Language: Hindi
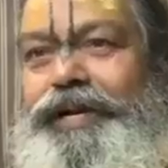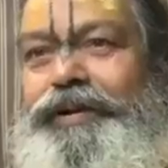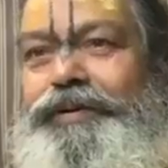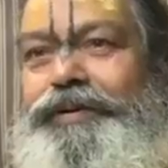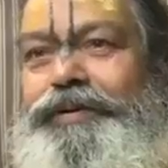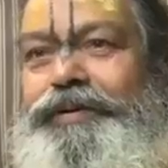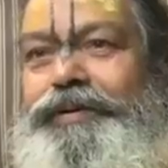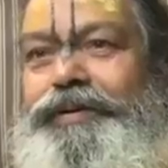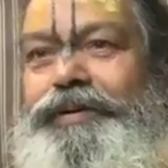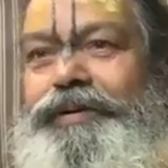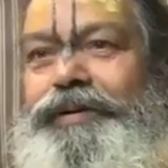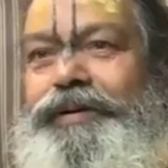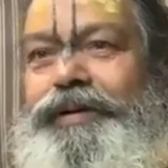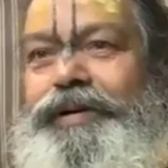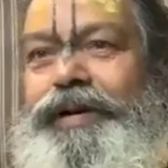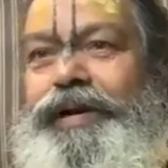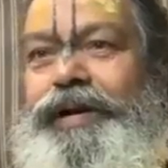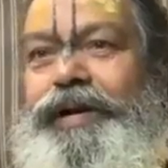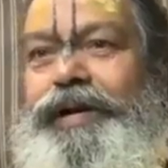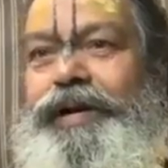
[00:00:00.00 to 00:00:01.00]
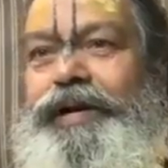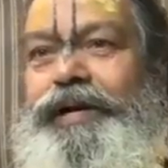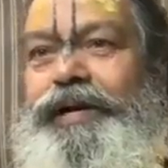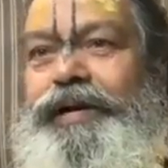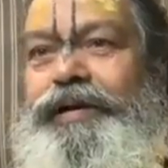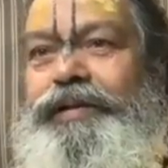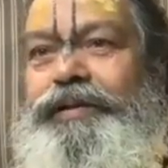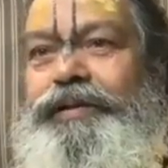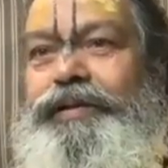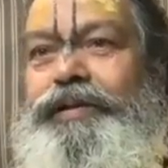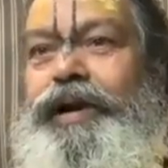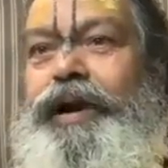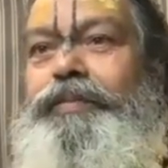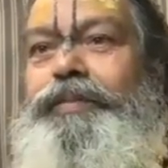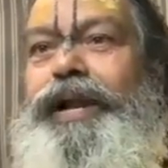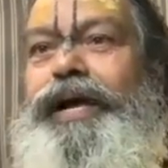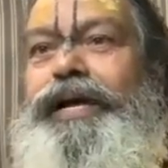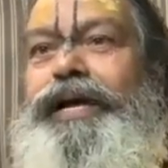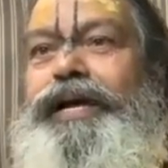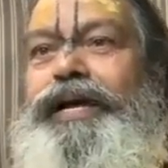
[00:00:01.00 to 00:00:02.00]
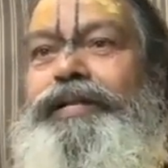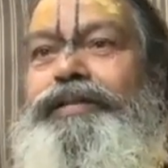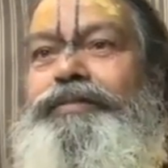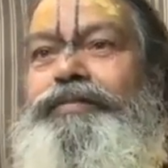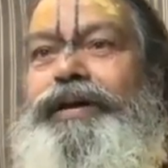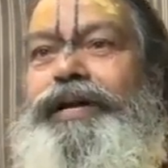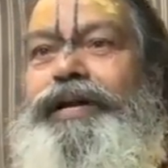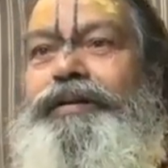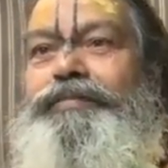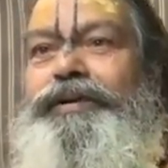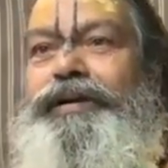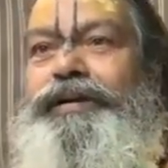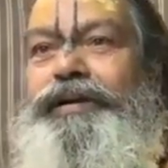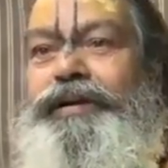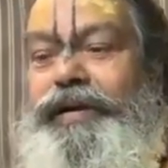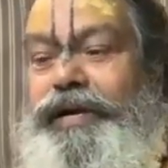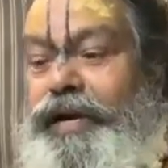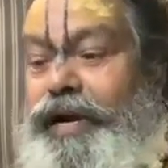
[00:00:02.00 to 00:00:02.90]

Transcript: लो कब लगेगा तुम्हारा मन